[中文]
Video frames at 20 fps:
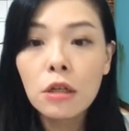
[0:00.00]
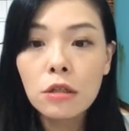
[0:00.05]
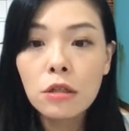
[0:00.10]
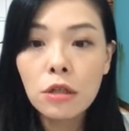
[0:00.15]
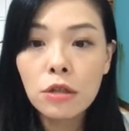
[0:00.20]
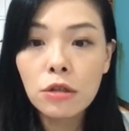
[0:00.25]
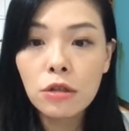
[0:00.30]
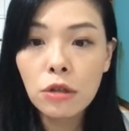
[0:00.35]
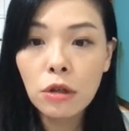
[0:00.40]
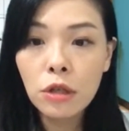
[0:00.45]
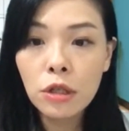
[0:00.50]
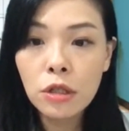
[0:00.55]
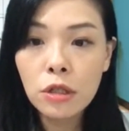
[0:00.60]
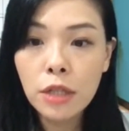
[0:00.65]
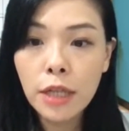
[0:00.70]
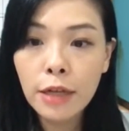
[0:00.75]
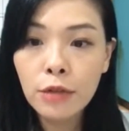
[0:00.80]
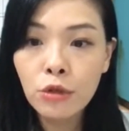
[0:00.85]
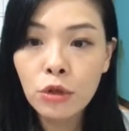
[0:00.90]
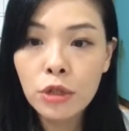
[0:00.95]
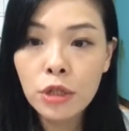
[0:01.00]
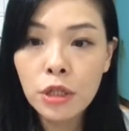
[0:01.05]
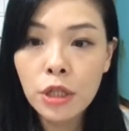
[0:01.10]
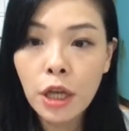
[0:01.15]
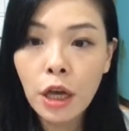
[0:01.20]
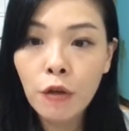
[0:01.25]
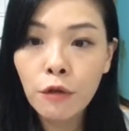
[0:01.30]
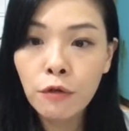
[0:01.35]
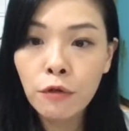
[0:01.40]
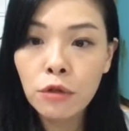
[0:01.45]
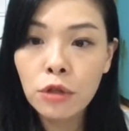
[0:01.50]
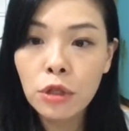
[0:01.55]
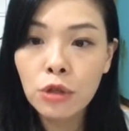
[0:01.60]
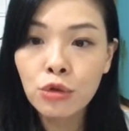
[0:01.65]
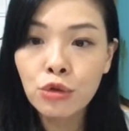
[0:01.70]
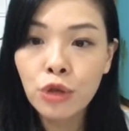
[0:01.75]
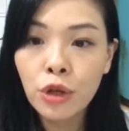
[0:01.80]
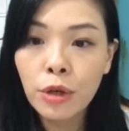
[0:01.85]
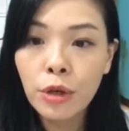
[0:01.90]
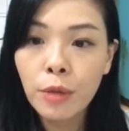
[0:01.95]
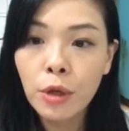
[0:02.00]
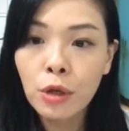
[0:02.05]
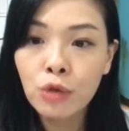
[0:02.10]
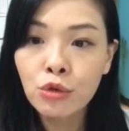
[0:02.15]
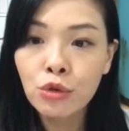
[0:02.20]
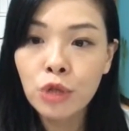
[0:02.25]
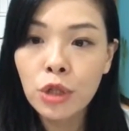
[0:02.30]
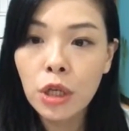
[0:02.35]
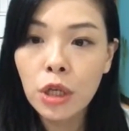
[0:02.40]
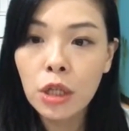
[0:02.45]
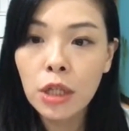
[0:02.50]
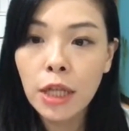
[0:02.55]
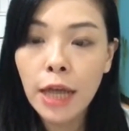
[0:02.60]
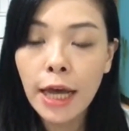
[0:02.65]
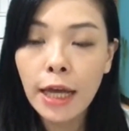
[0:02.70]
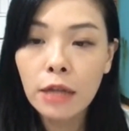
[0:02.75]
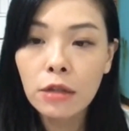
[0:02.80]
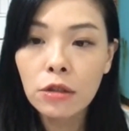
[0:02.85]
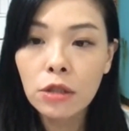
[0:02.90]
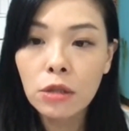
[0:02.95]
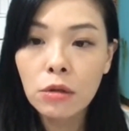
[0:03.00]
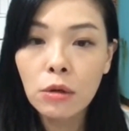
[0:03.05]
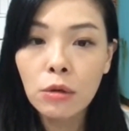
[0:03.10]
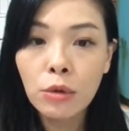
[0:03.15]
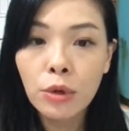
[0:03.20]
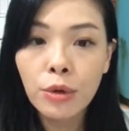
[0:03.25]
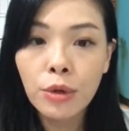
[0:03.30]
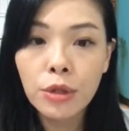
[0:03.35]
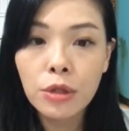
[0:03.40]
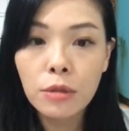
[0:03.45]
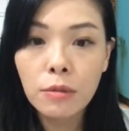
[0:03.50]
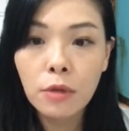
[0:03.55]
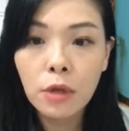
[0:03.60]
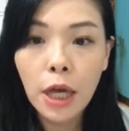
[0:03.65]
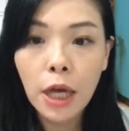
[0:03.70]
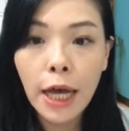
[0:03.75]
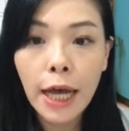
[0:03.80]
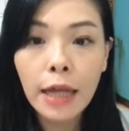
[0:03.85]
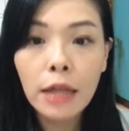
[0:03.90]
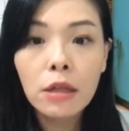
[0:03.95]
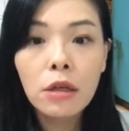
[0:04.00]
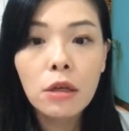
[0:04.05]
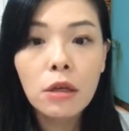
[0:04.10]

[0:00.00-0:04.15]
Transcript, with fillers: 陈时中一直讲说自己要负责，却没有具体的答案。请问委员怎么看？